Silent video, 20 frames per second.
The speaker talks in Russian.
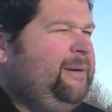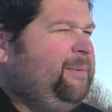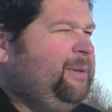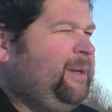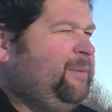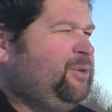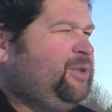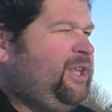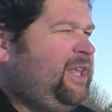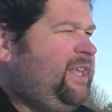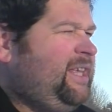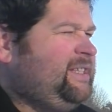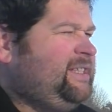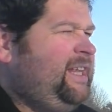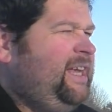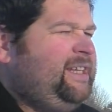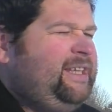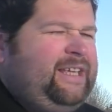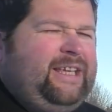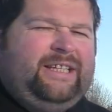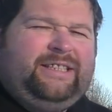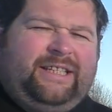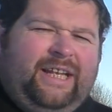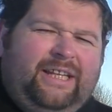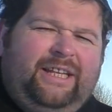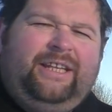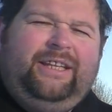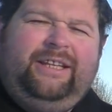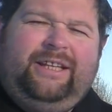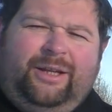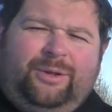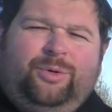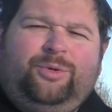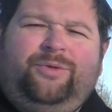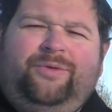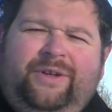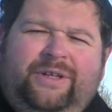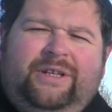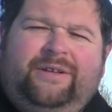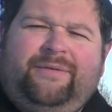потому что если они есть, они не
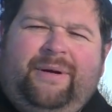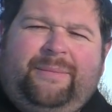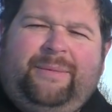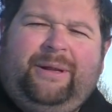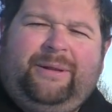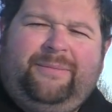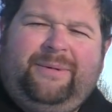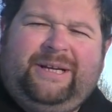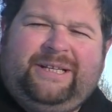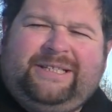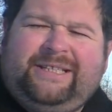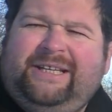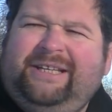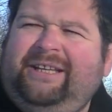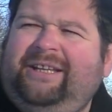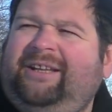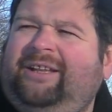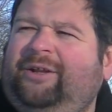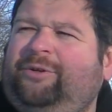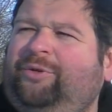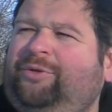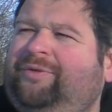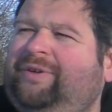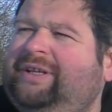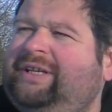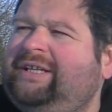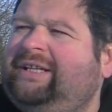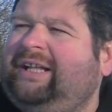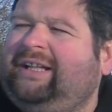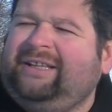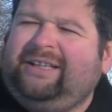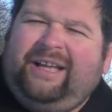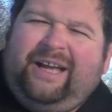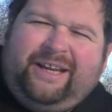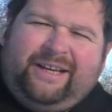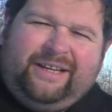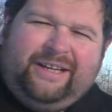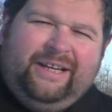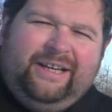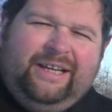дадут видеть вам алмаз, они не дадут видеть
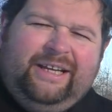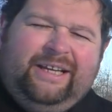алтарь